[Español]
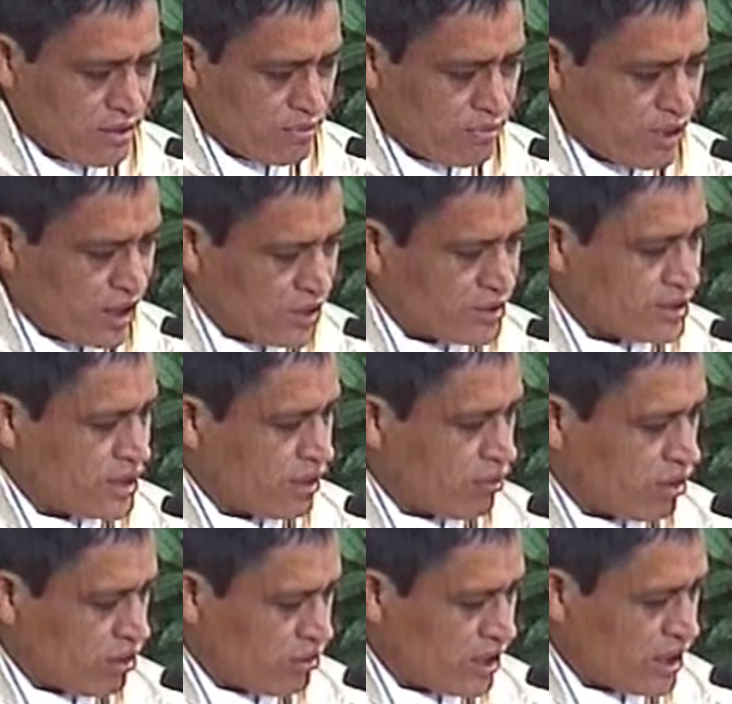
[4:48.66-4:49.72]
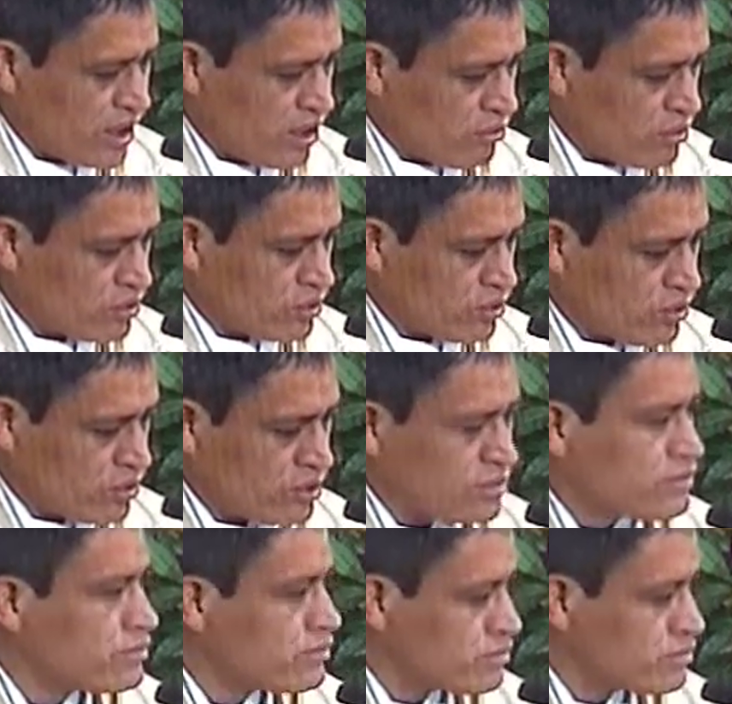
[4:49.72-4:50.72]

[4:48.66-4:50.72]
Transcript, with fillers: Piensa volver al mundo,